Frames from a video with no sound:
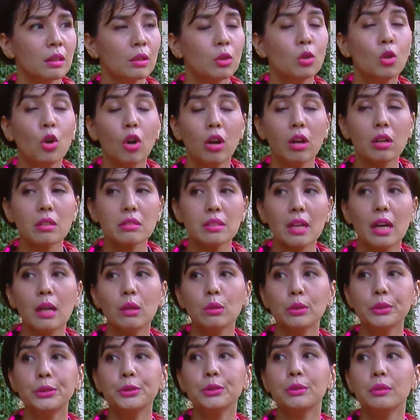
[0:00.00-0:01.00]
goals
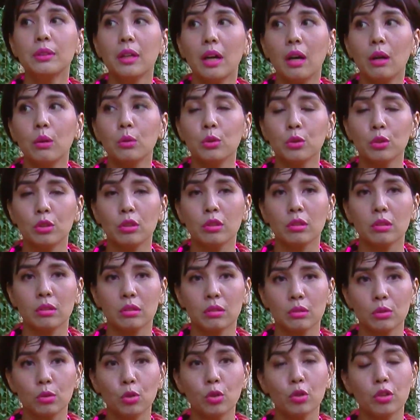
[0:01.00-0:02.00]
aku juga untuk
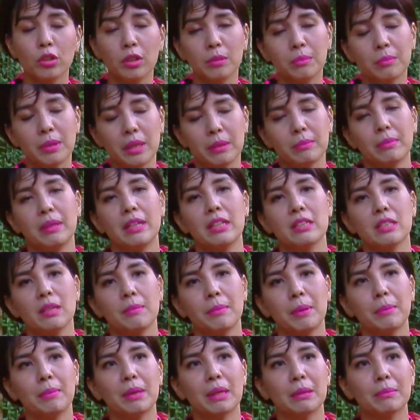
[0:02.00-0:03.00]
nurunin berat badan
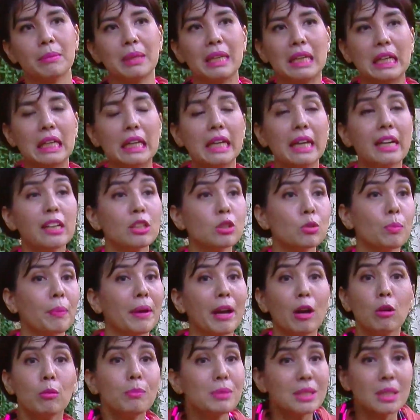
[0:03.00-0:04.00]
sampai berat badan ideal
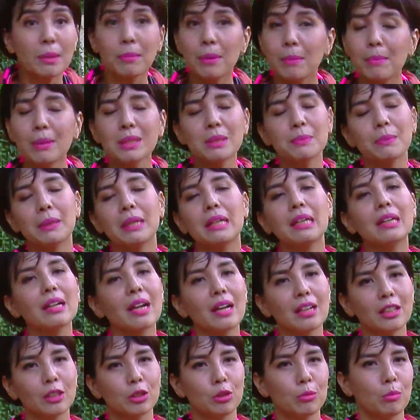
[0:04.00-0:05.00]
supaya aku bisa bebas
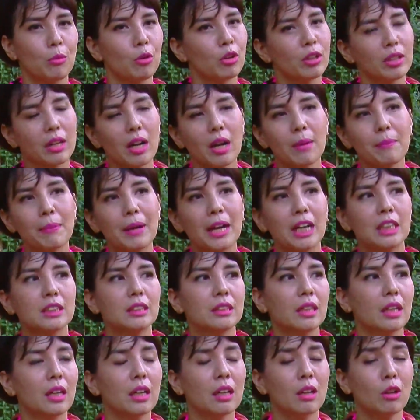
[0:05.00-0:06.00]
bergerak gitu mau gerak apa
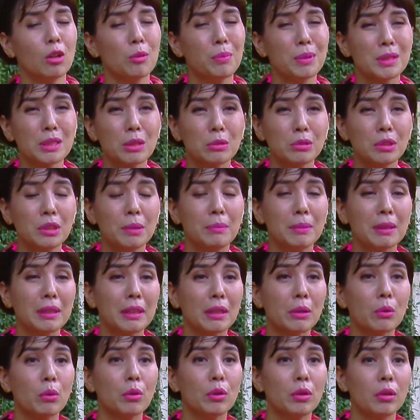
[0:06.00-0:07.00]
aja. Kalau pas aku zaman
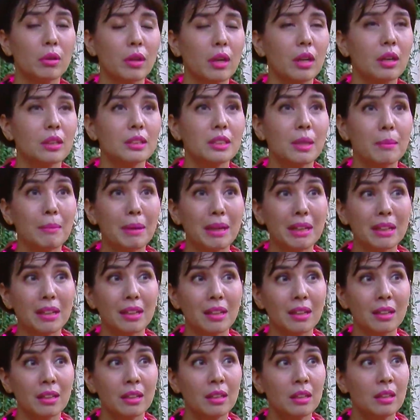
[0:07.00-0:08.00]
tekun uh, eh,
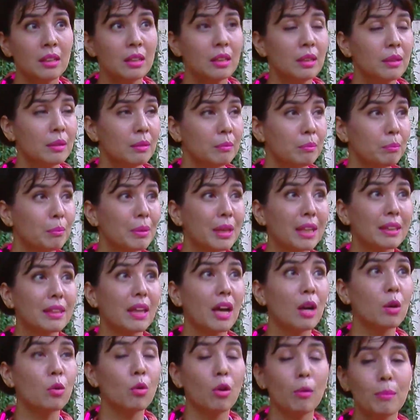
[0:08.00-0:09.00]
zaman berat
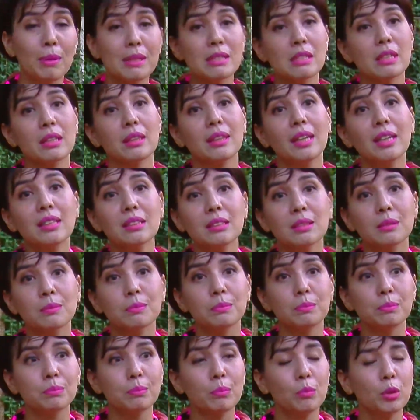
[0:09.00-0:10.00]
aku obesitas
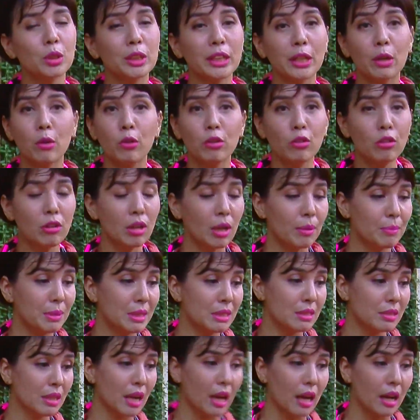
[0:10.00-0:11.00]
mau taekwondo nggak
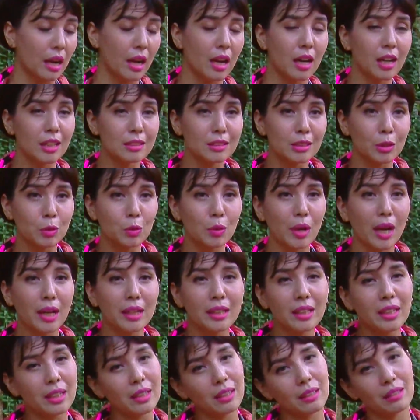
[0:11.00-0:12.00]
bisa ngangkat satu
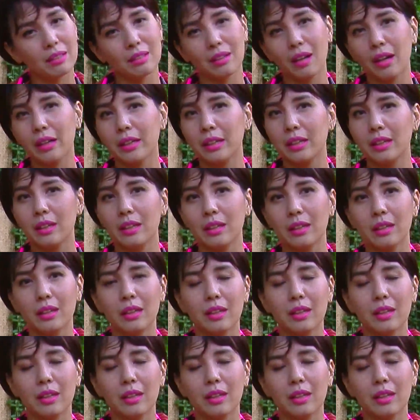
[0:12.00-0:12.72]
kaki kaki